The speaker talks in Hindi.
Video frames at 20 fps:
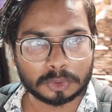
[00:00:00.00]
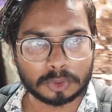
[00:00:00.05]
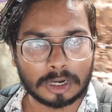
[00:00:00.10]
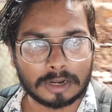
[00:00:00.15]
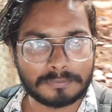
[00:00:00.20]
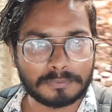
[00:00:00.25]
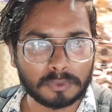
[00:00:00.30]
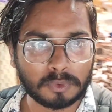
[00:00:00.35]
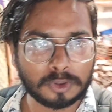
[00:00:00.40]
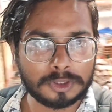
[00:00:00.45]
थोड़ा
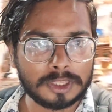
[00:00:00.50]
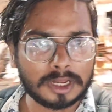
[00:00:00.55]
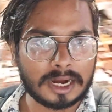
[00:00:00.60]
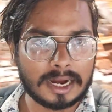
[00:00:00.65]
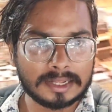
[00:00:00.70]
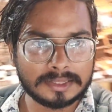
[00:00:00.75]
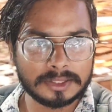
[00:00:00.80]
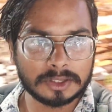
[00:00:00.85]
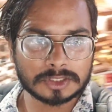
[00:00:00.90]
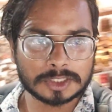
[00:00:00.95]
फूड
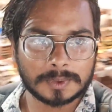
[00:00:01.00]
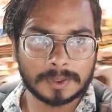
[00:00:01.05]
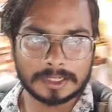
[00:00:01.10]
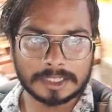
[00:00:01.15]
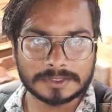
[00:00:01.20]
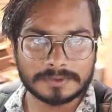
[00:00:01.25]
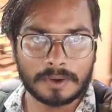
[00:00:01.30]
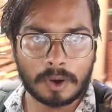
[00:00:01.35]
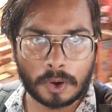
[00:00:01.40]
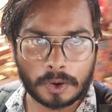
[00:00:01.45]
दिखाते हैं उसके बाद
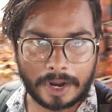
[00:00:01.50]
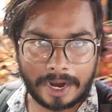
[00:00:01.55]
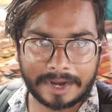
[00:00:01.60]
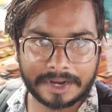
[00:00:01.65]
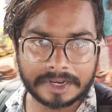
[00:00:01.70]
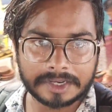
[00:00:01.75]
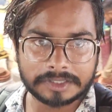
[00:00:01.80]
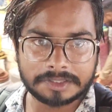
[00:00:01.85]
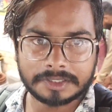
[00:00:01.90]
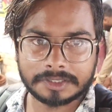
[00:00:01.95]
इस ब्लॉग का एंड
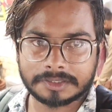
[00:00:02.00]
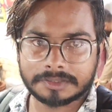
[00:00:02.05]
करते